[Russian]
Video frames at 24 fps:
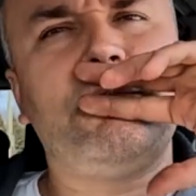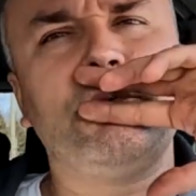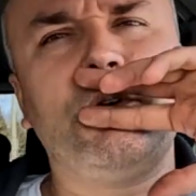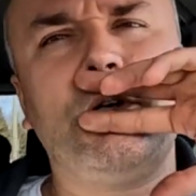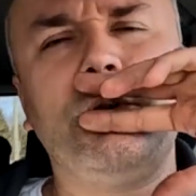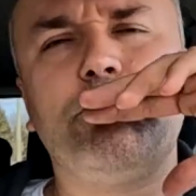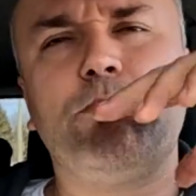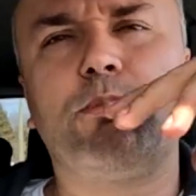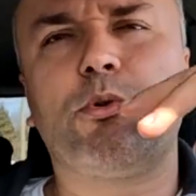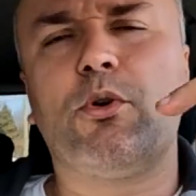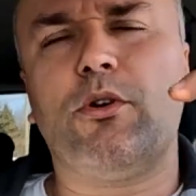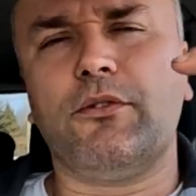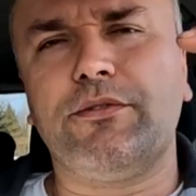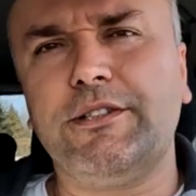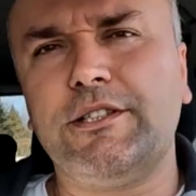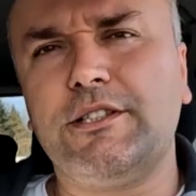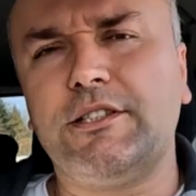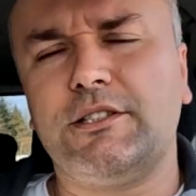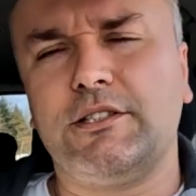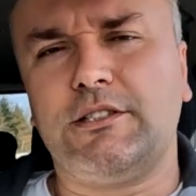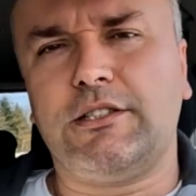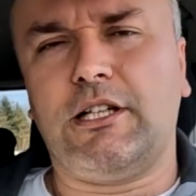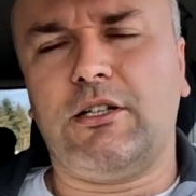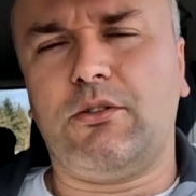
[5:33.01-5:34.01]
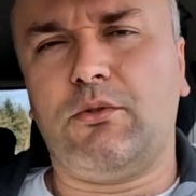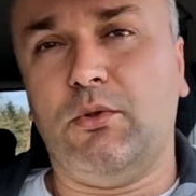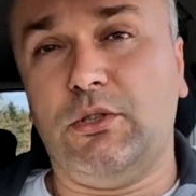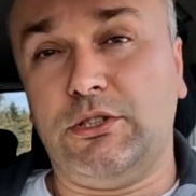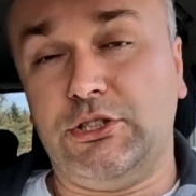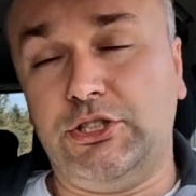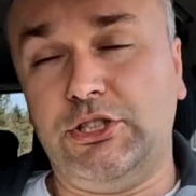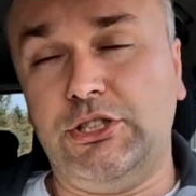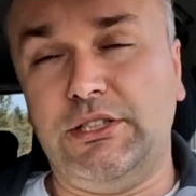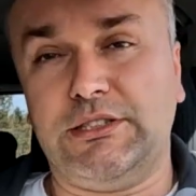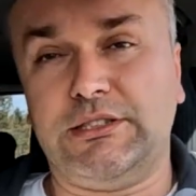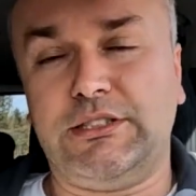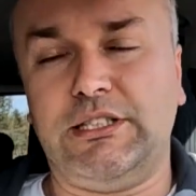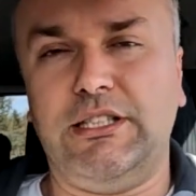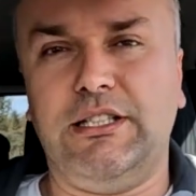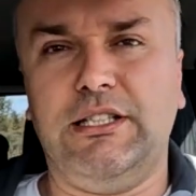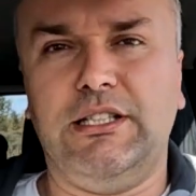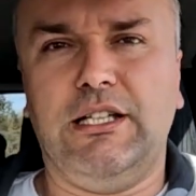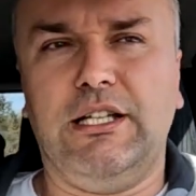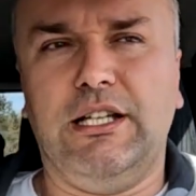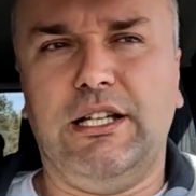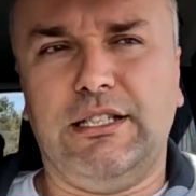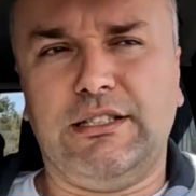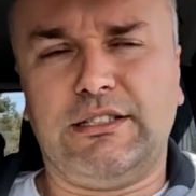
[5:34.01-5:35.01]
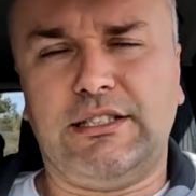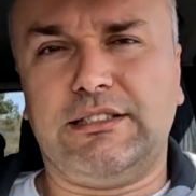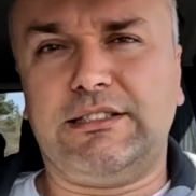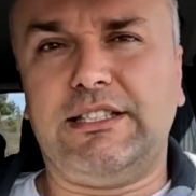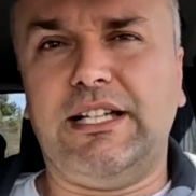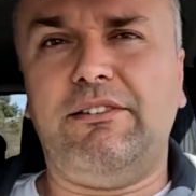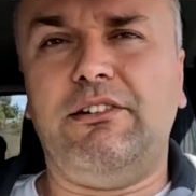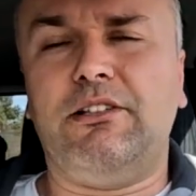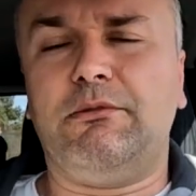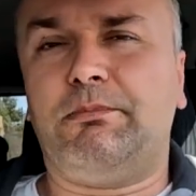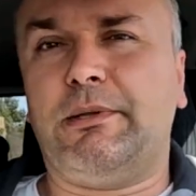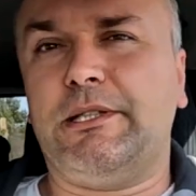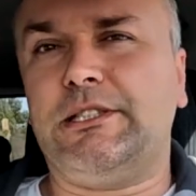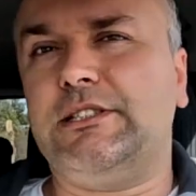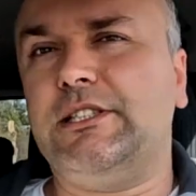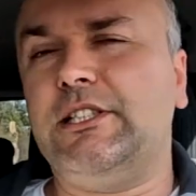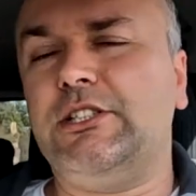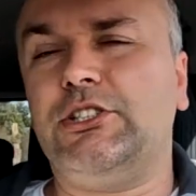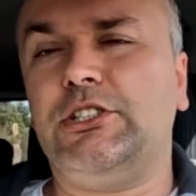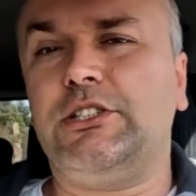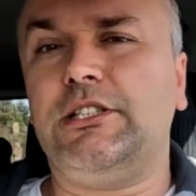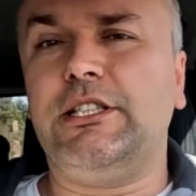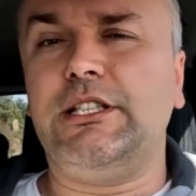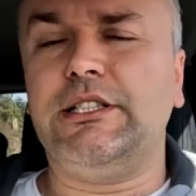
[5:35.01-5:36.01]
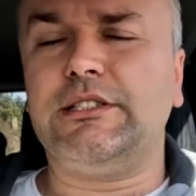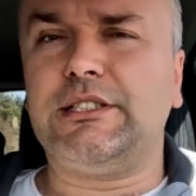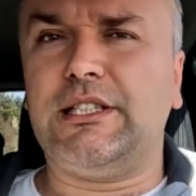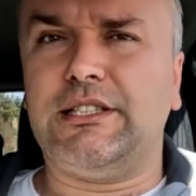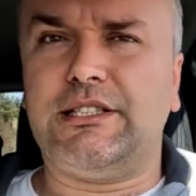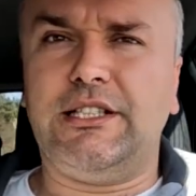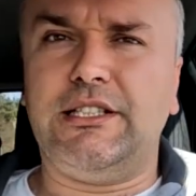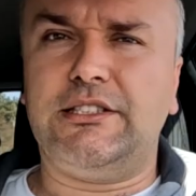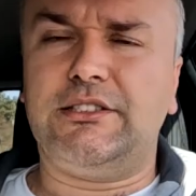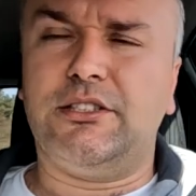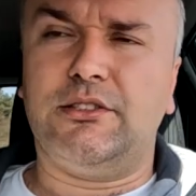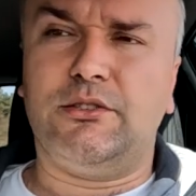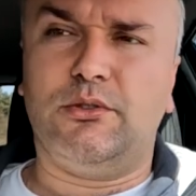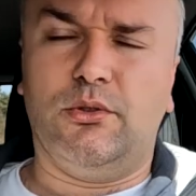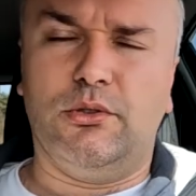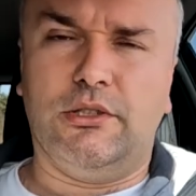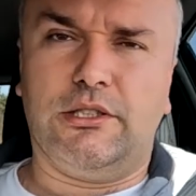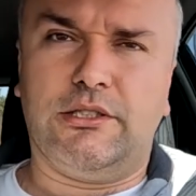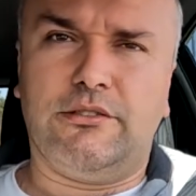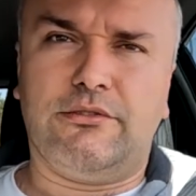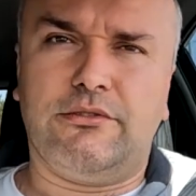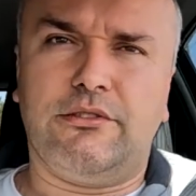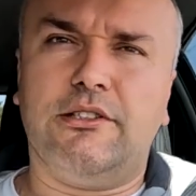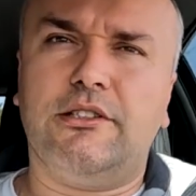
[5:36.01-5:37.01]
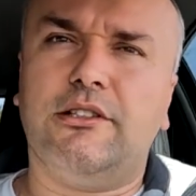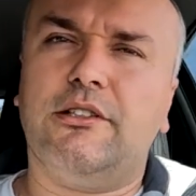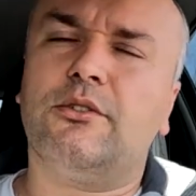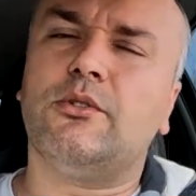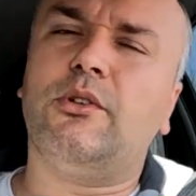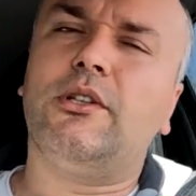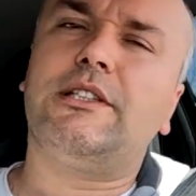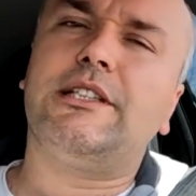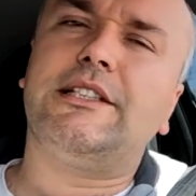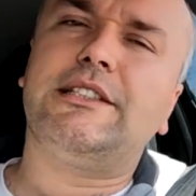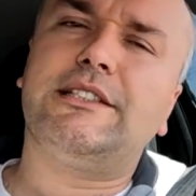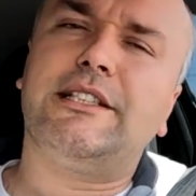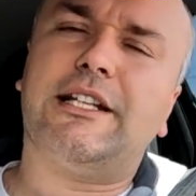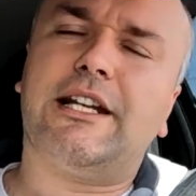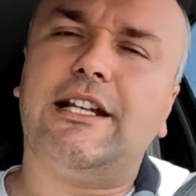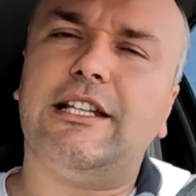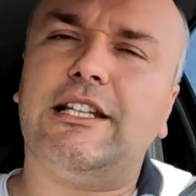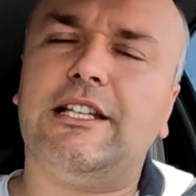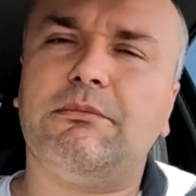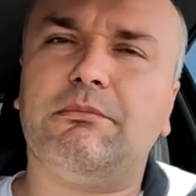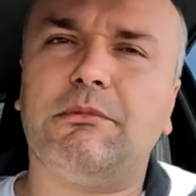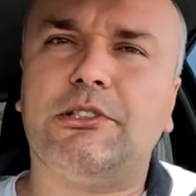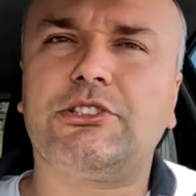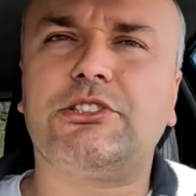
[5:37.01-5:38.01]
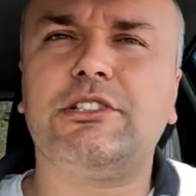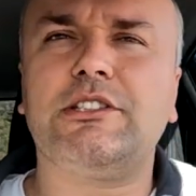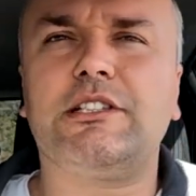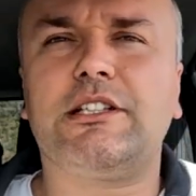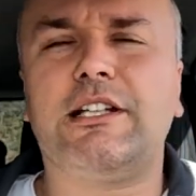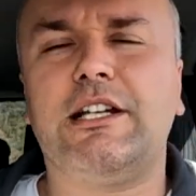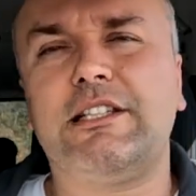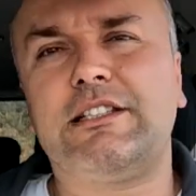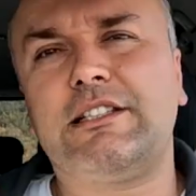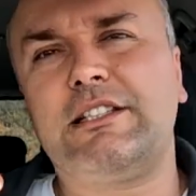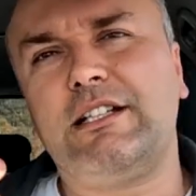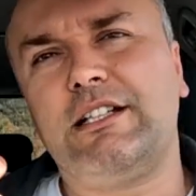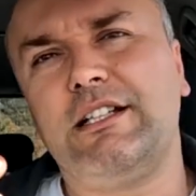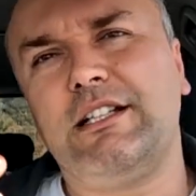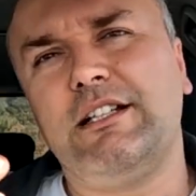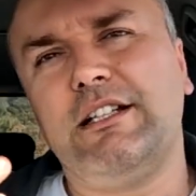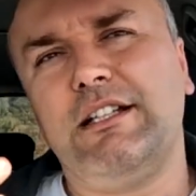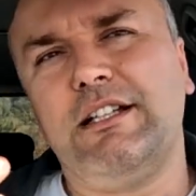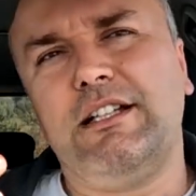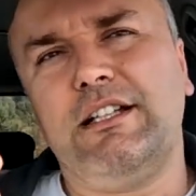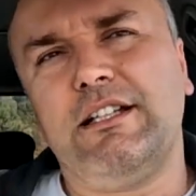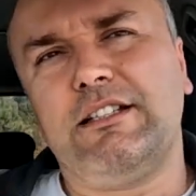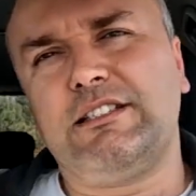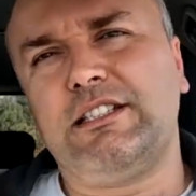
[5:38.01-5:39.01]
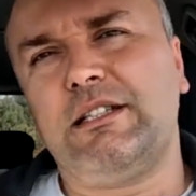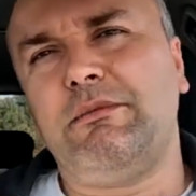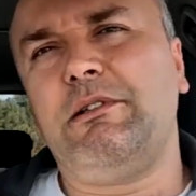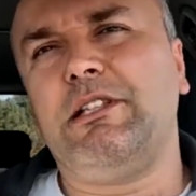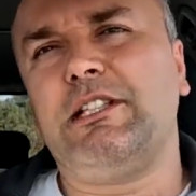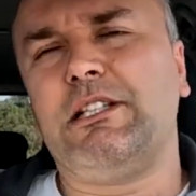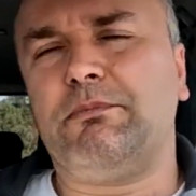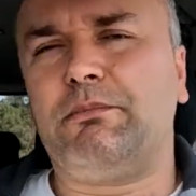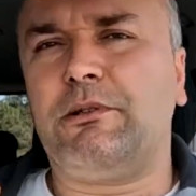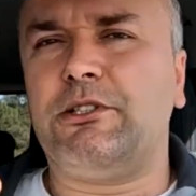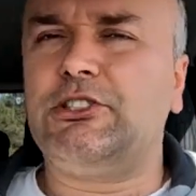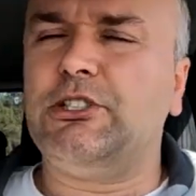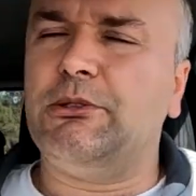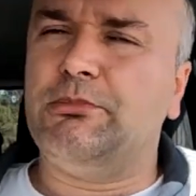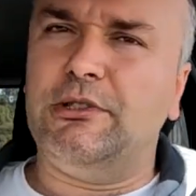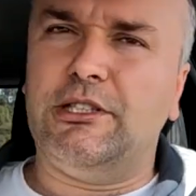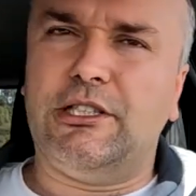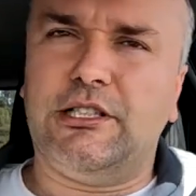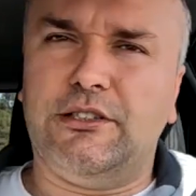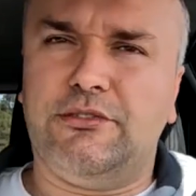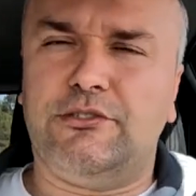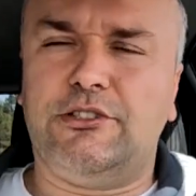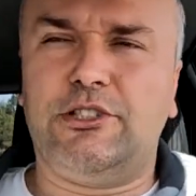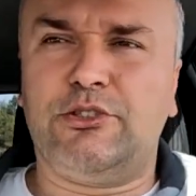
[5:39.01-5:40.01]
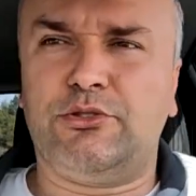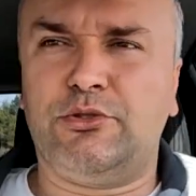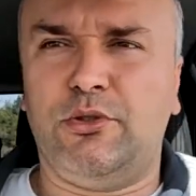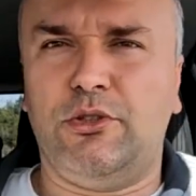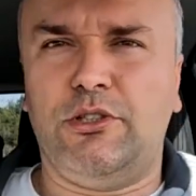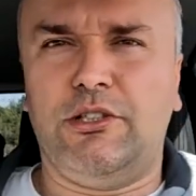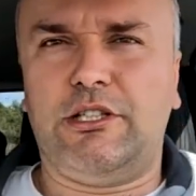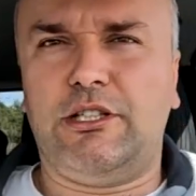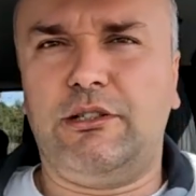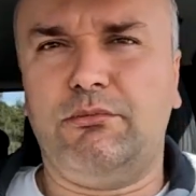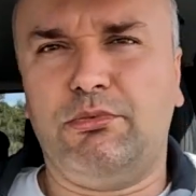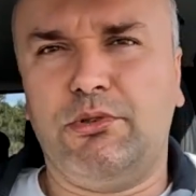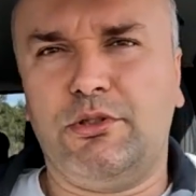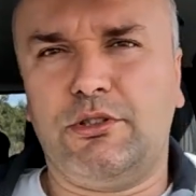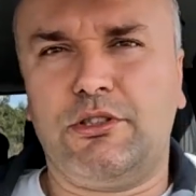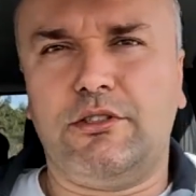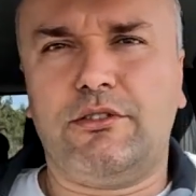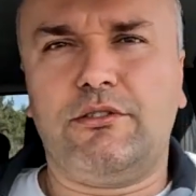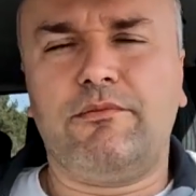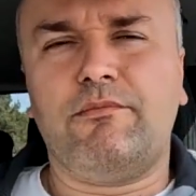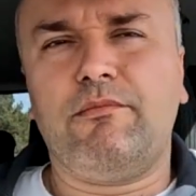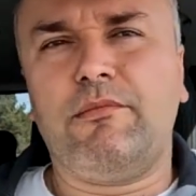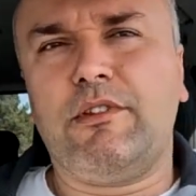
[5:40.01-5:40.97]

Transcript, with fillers: мой профит, доход чистый, составил почти 430 долларов. Но это стиральная машинка, это замена подшипников, тяжелая работа.